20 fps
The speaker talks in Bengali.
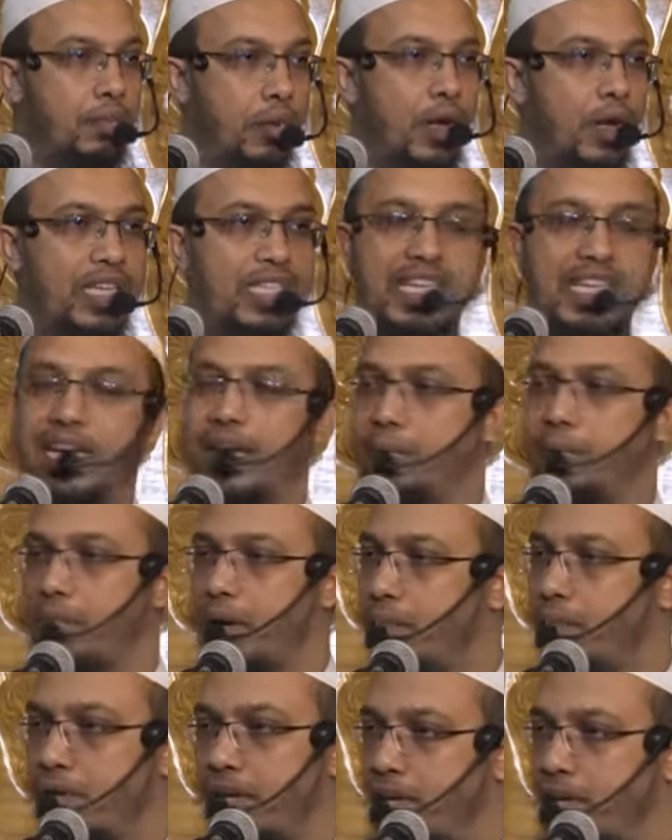ভুলেছিলাম
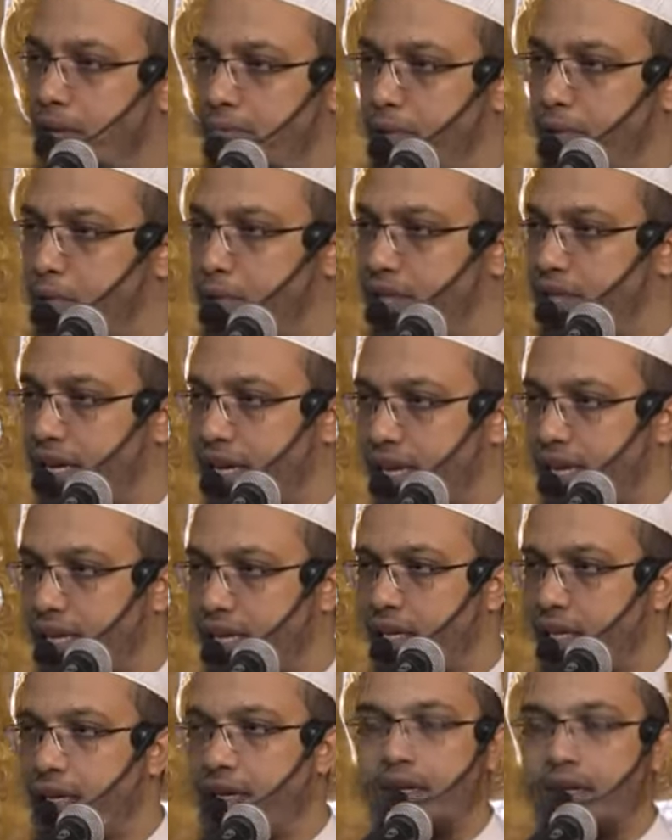আমি আর বিরোধিতা নাই
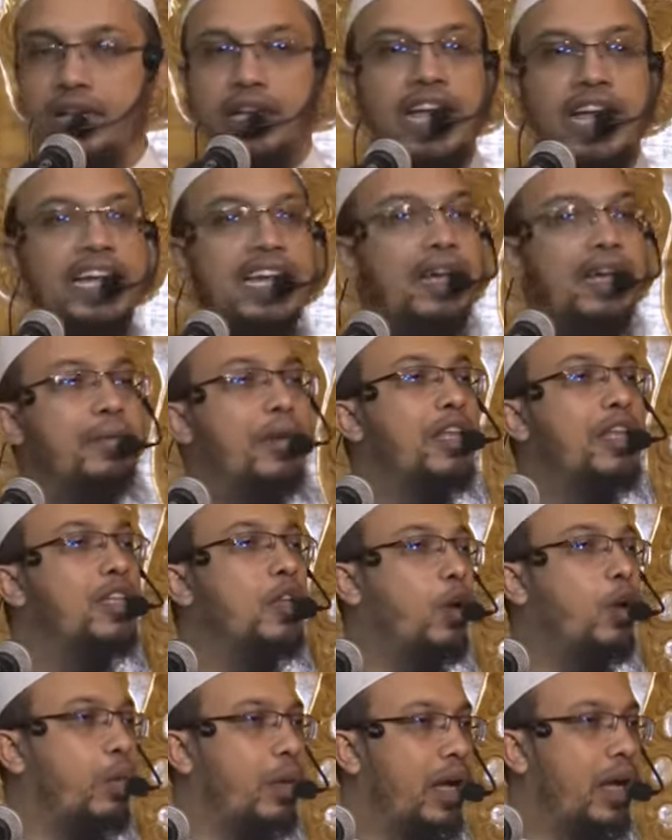এটাকে বলে
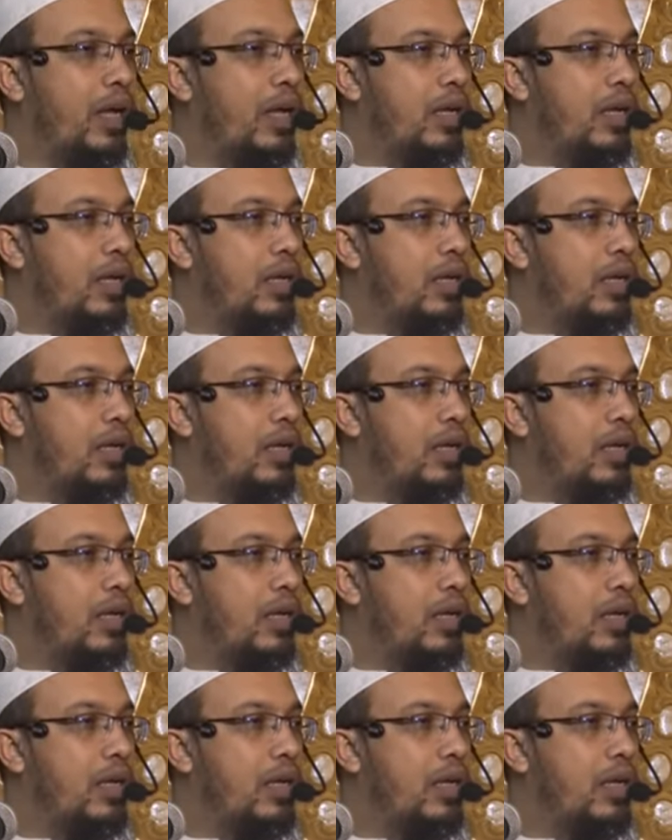তওবা